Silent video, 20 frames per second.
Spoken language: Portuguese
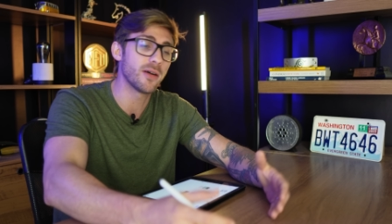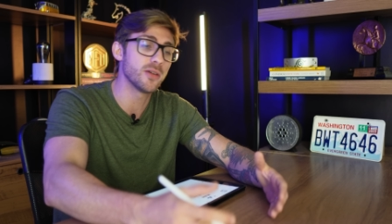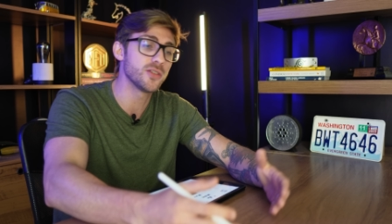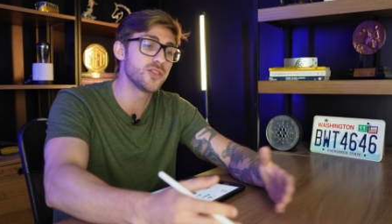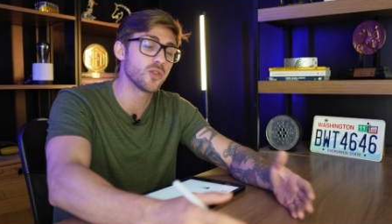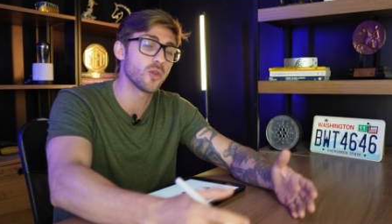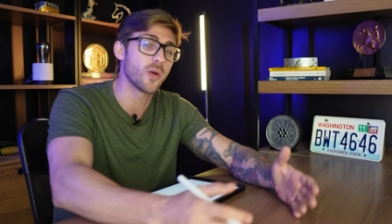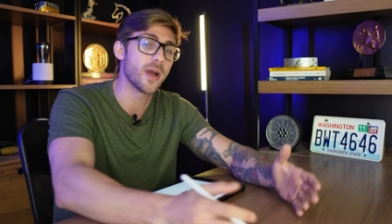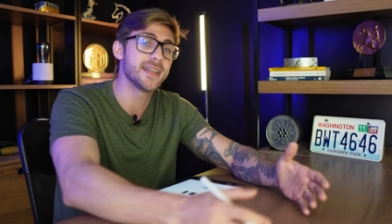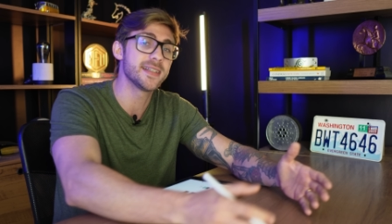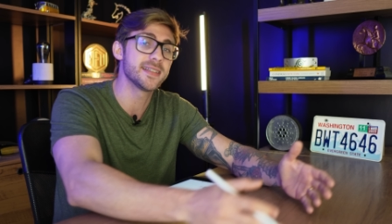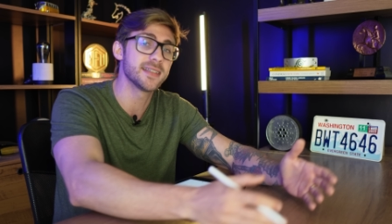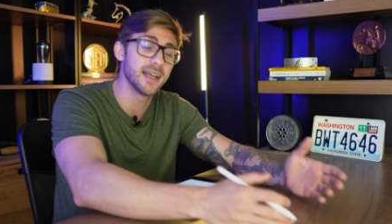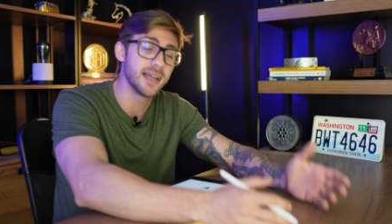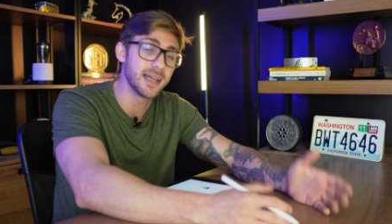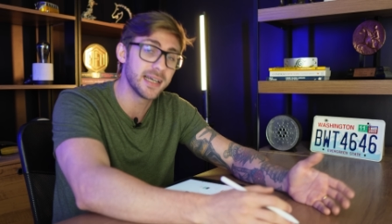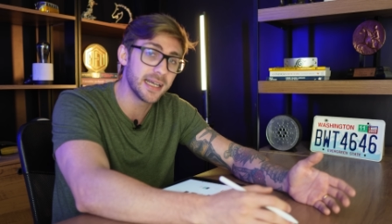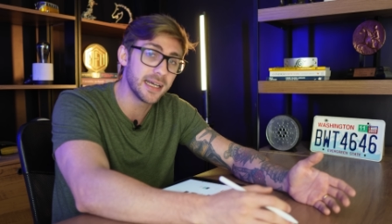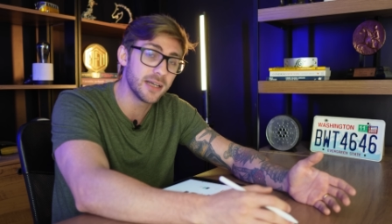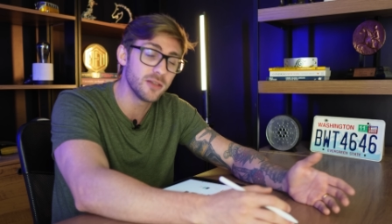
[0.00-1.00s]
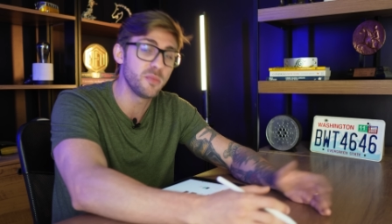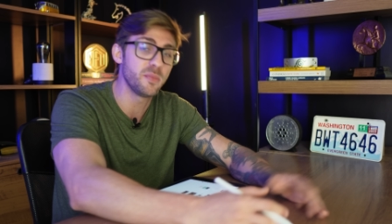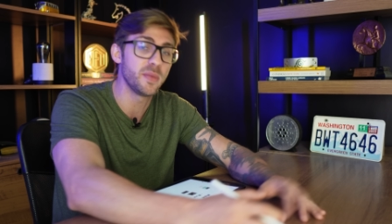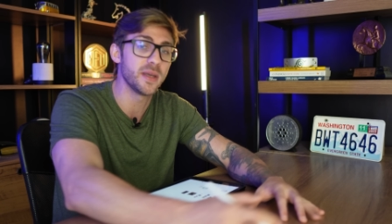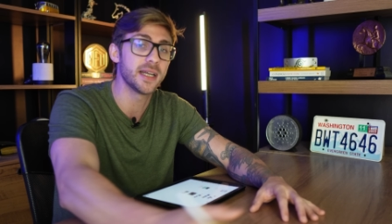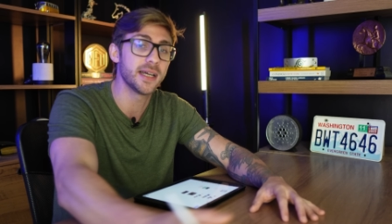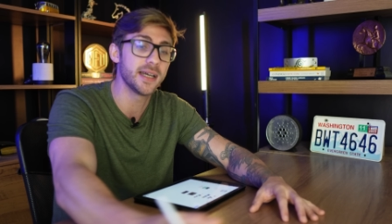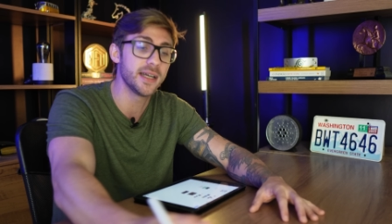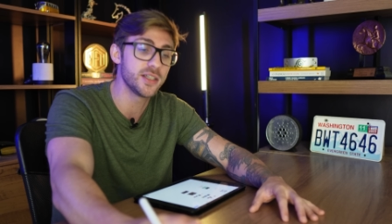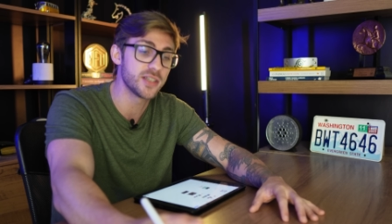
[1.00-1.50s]
altcoin sangrando
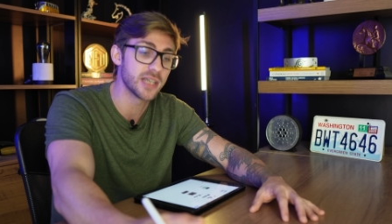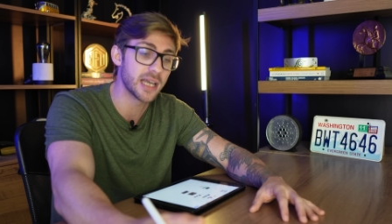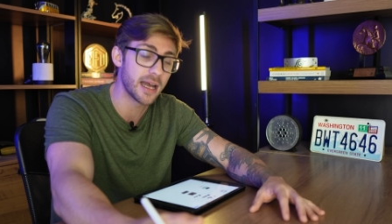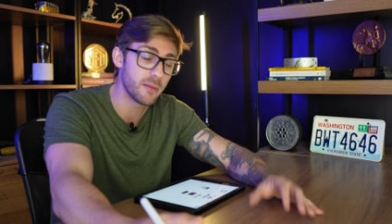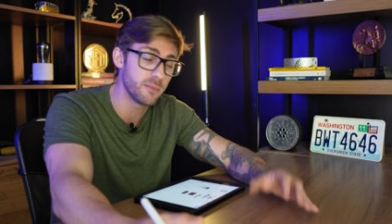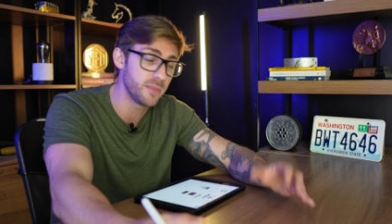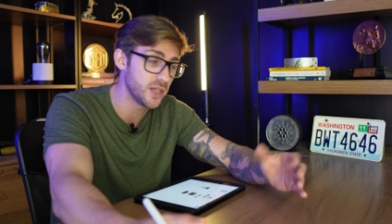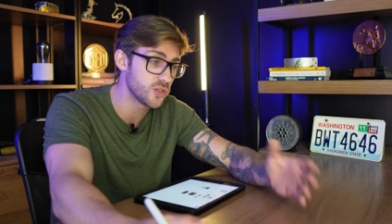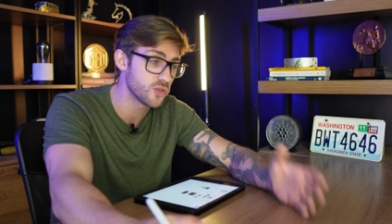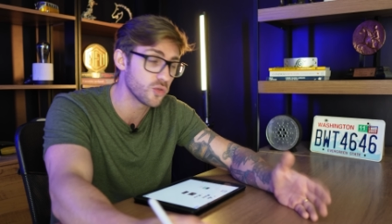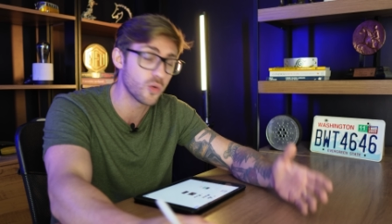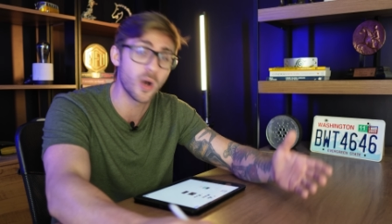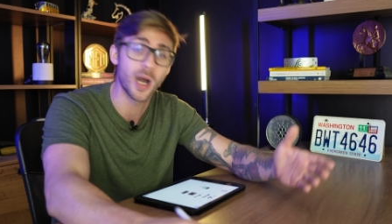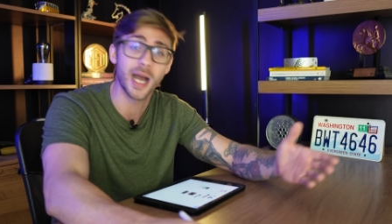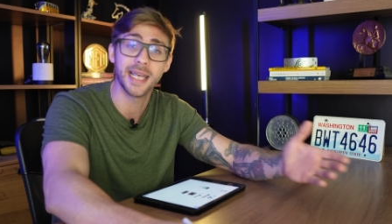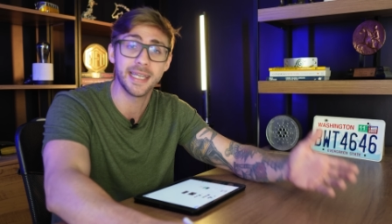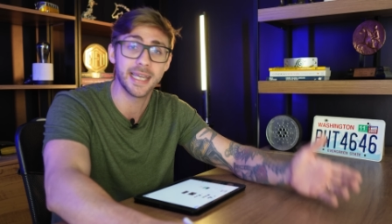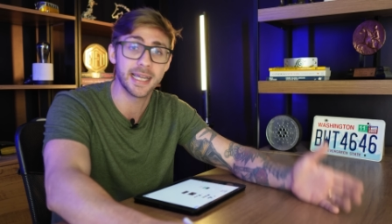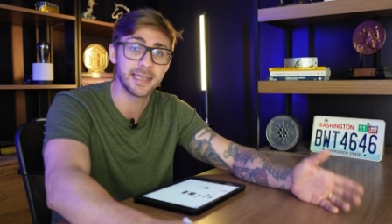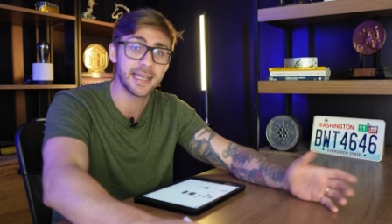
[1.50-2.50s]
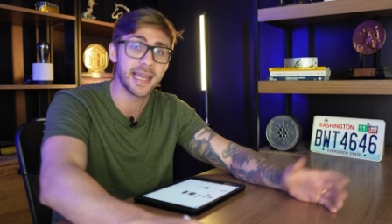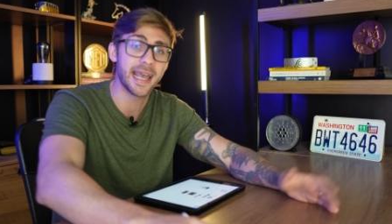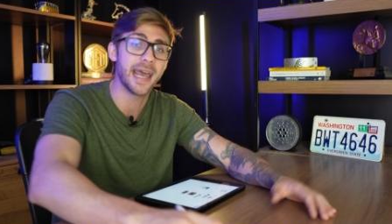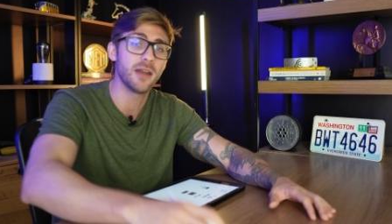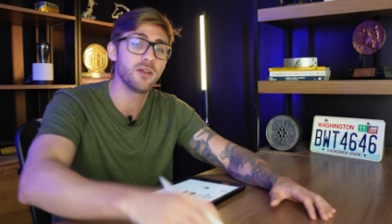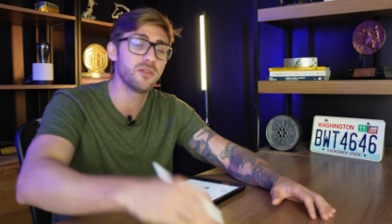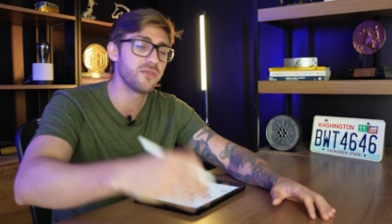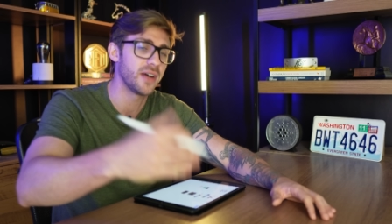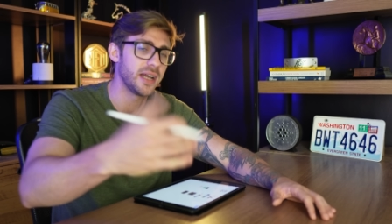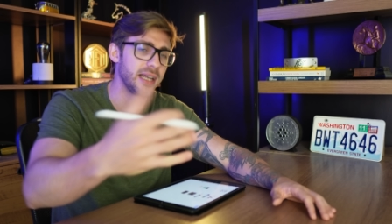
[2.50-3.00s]
perante a Bitcoin, e
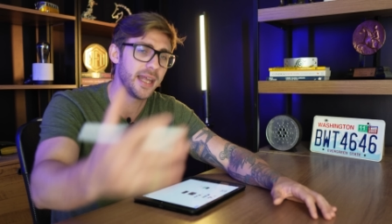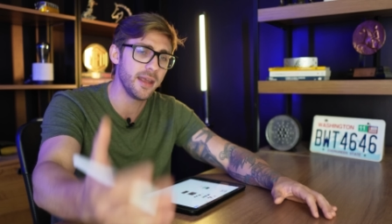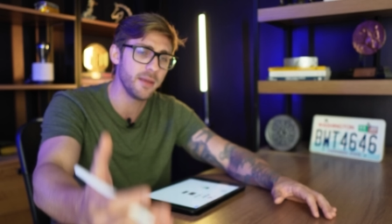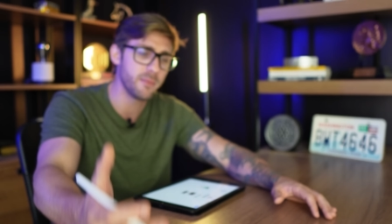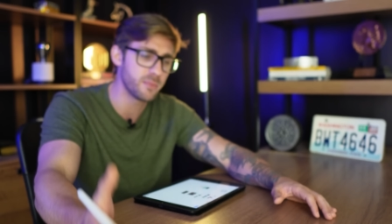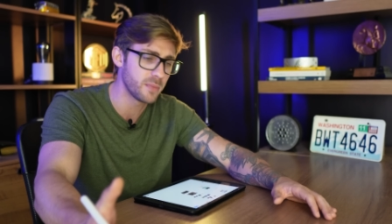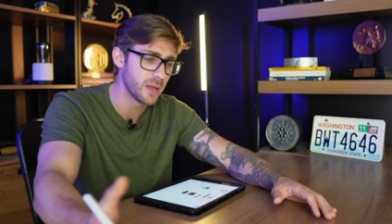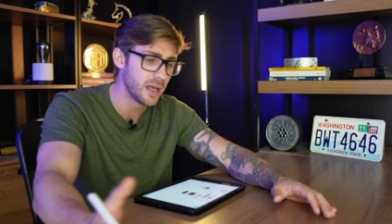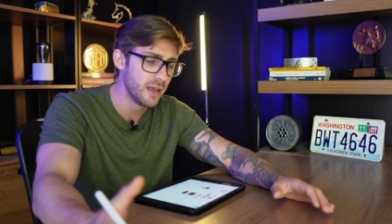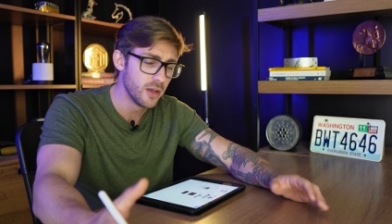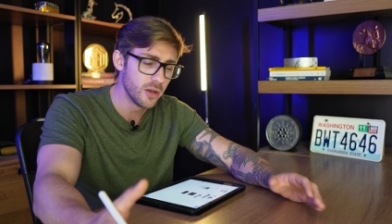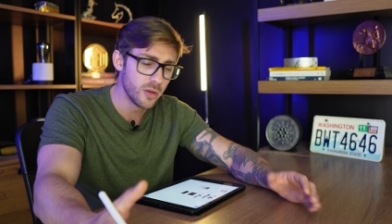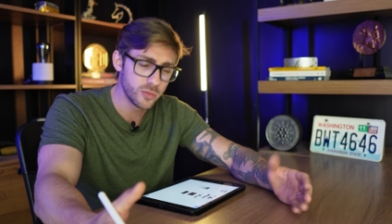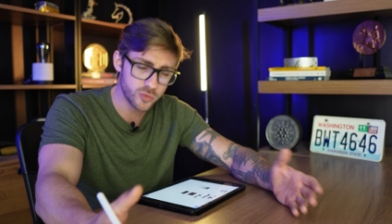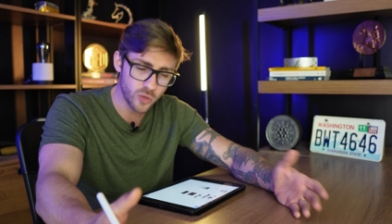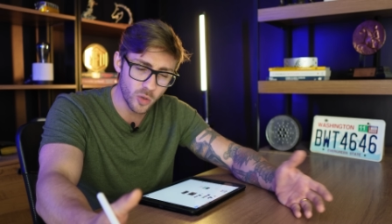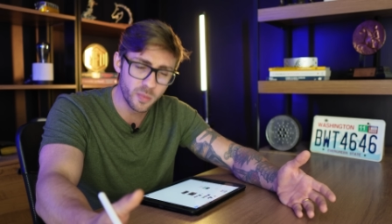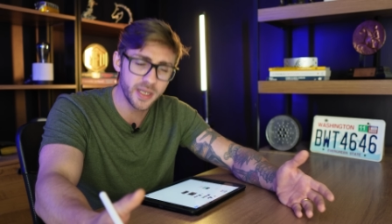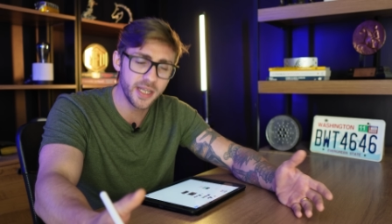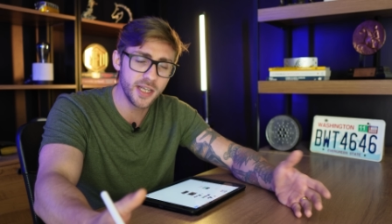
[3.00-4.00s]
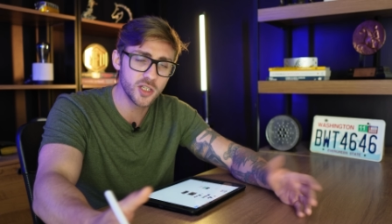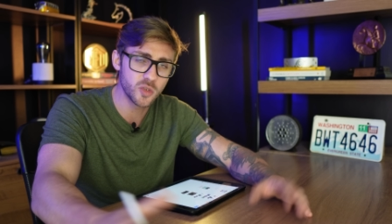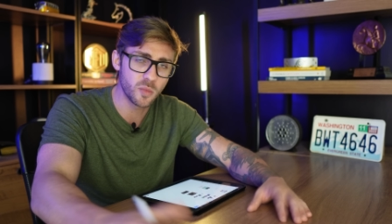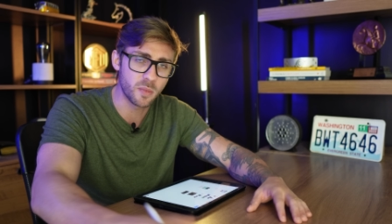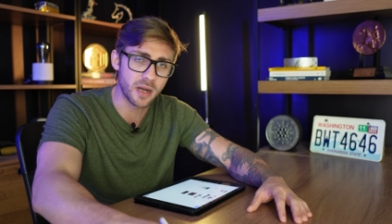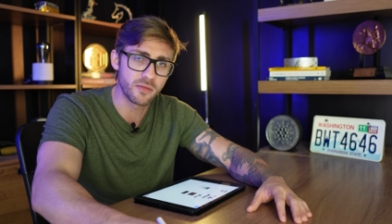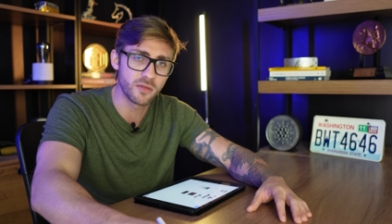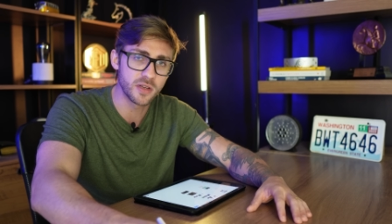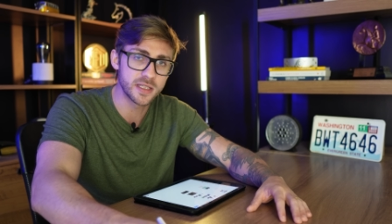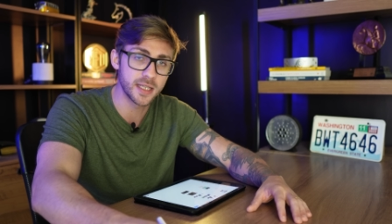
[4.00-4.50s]
Ethereum, falei sobre isso
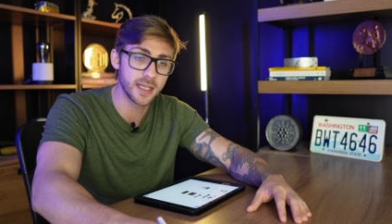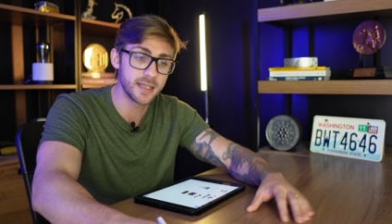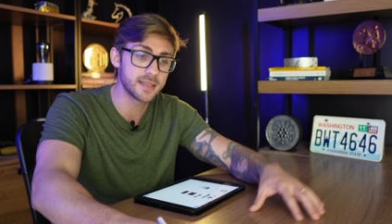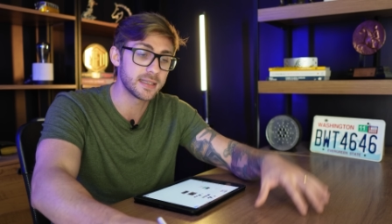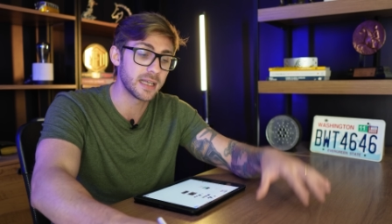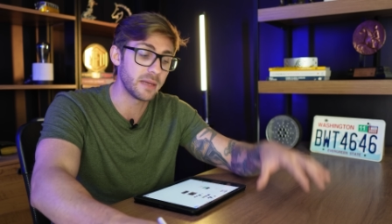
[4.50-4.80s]
para vocês